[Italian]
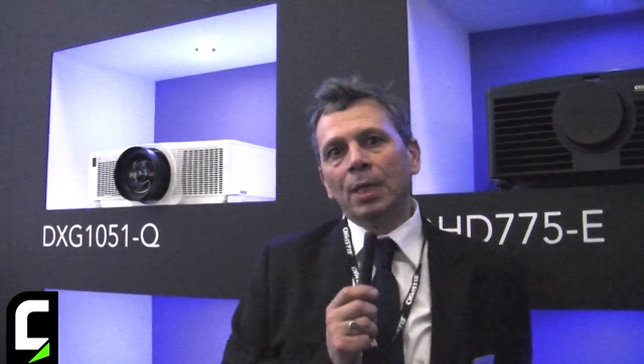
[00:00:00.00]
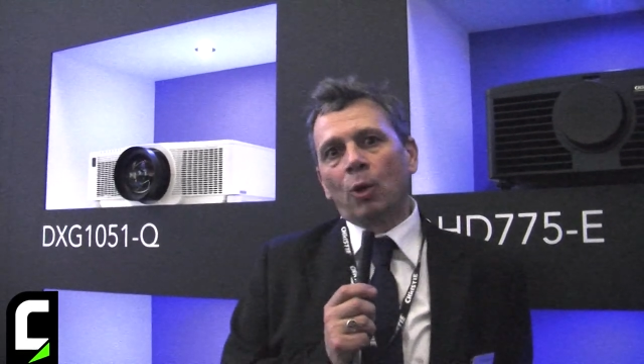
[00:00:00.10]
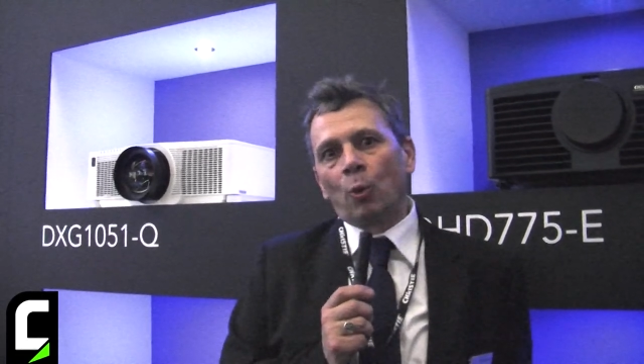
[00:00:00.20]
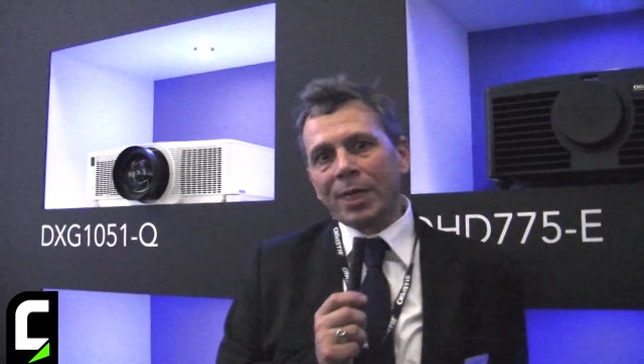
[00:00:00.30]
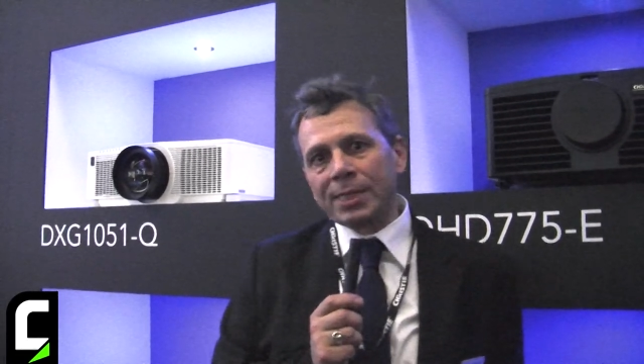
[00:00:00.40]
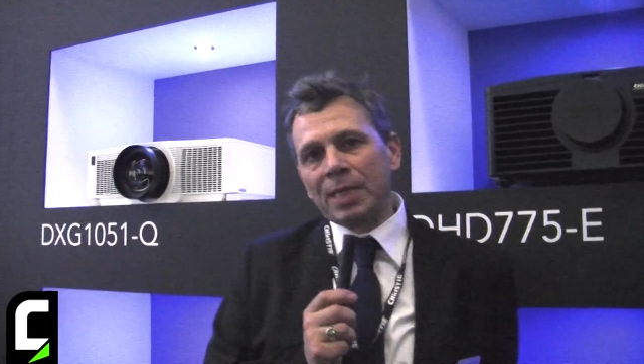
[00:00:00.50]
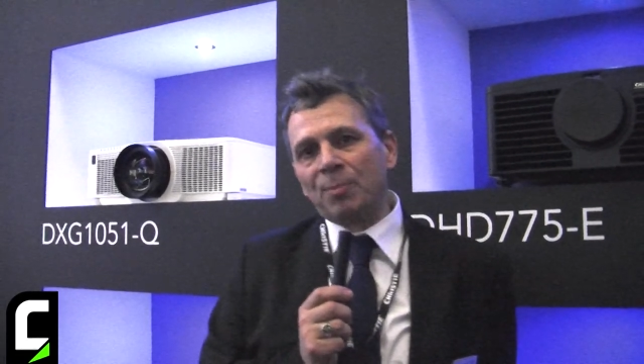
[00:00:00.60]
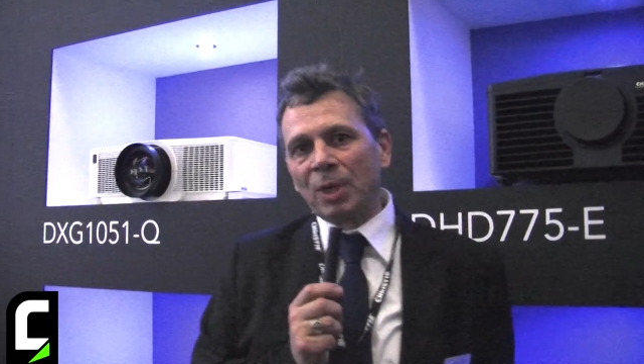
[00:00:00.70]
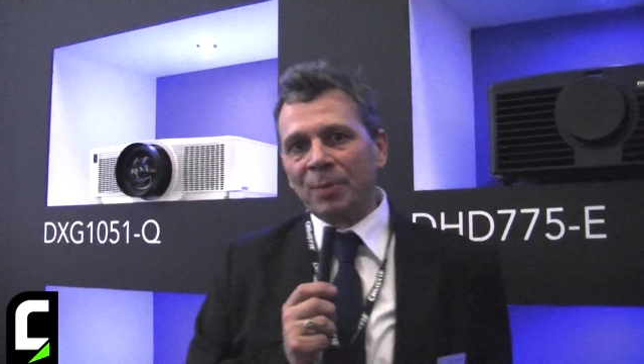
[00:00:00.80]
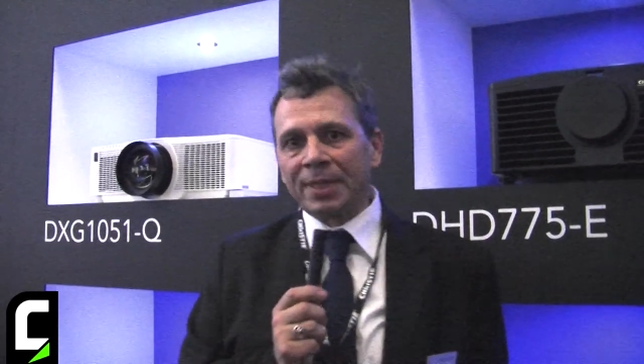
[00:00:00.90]
questa
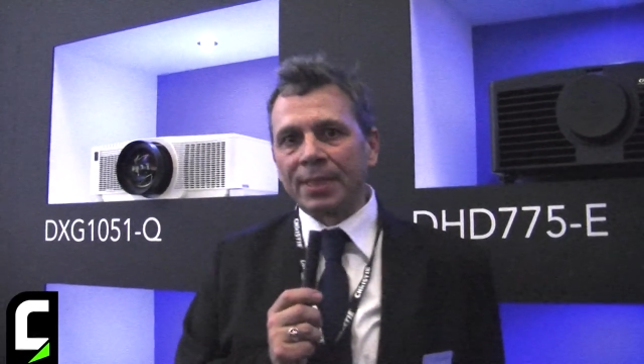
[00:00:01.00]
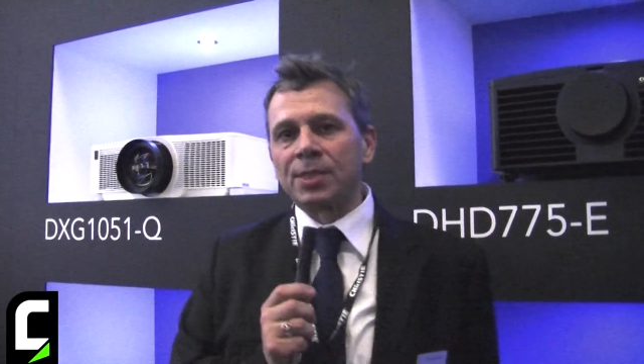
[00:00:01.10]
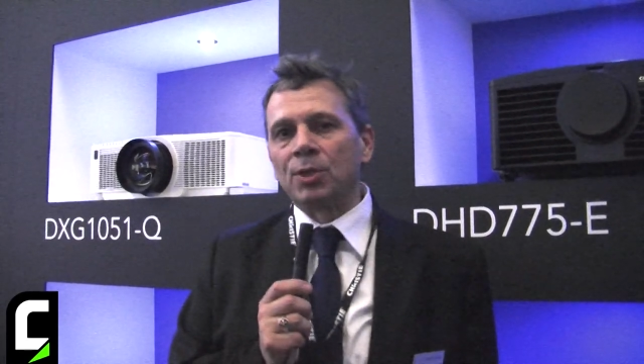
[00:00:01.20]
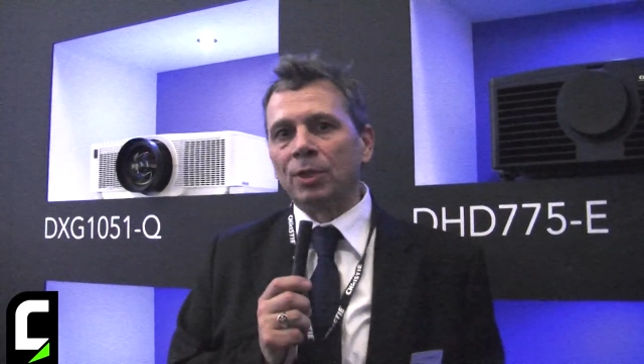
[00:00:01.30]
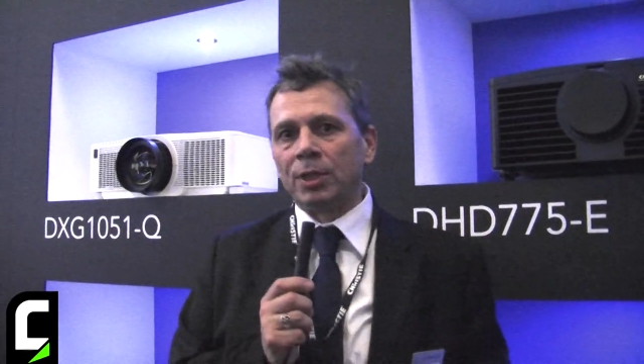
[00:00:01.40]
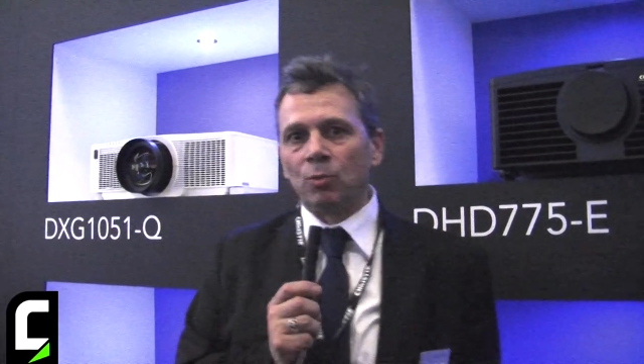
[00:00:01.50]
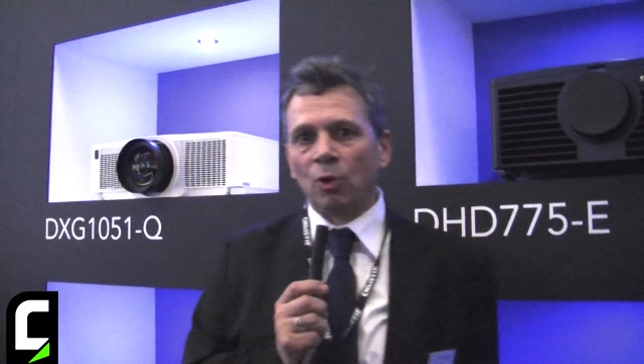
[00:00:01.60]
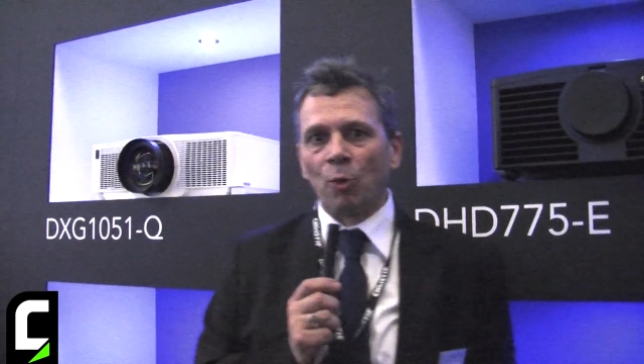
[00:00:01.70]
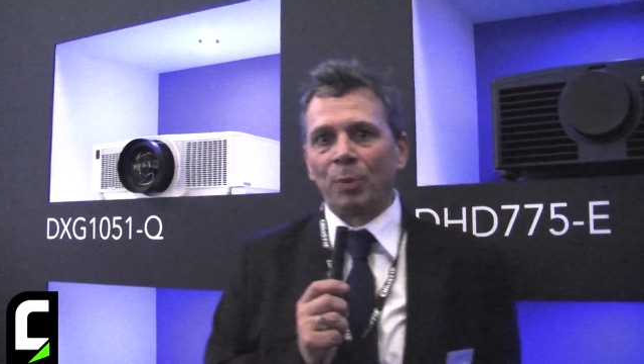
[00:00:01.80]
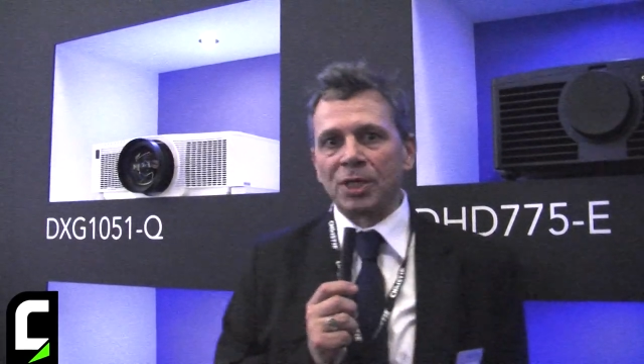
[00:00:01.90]
implementazione di
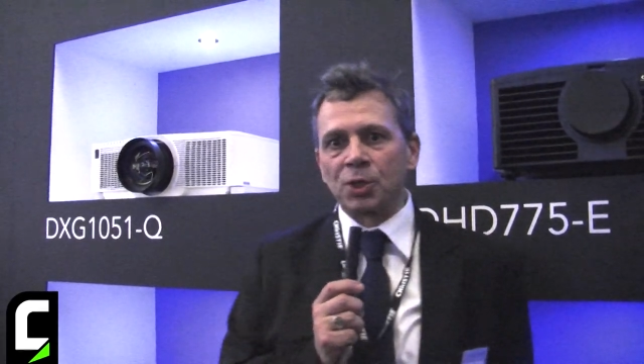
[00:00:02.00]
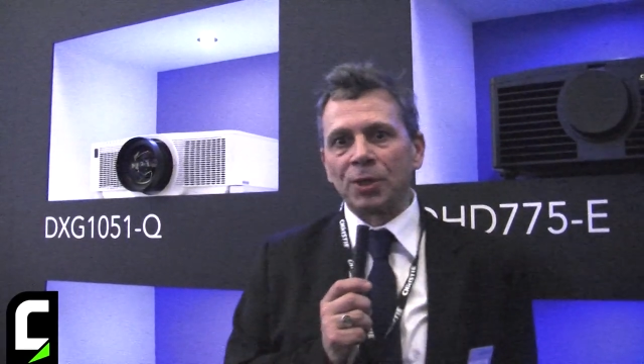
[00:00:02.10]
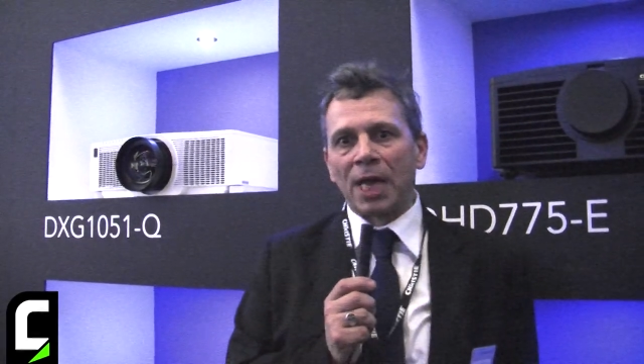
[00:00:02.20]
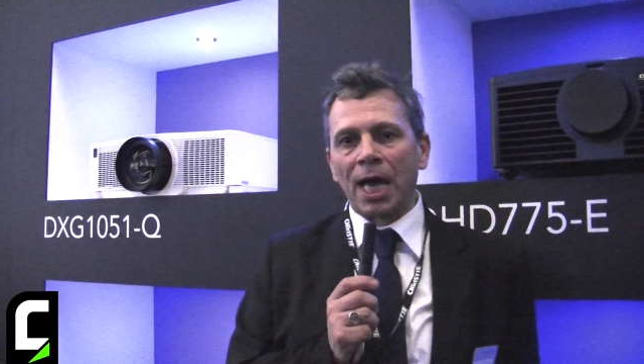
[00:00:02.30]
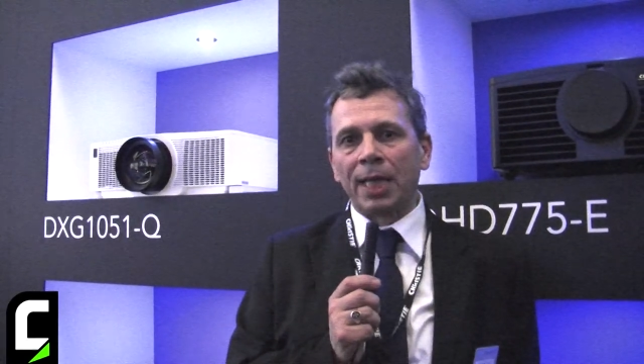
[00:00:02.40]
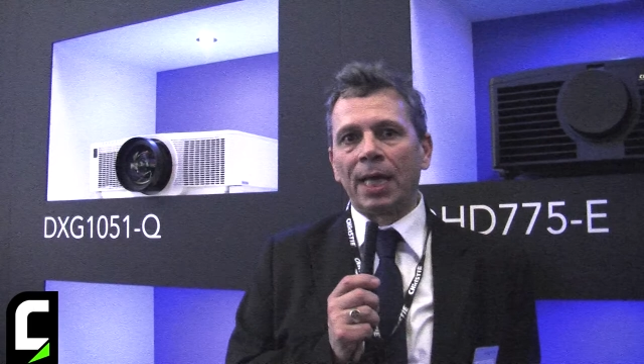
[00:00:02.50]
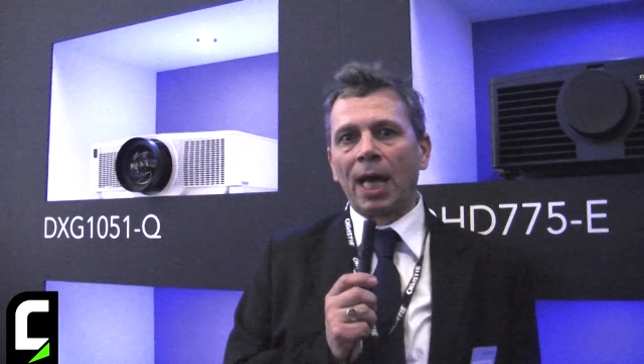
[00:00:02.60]
nuovo personale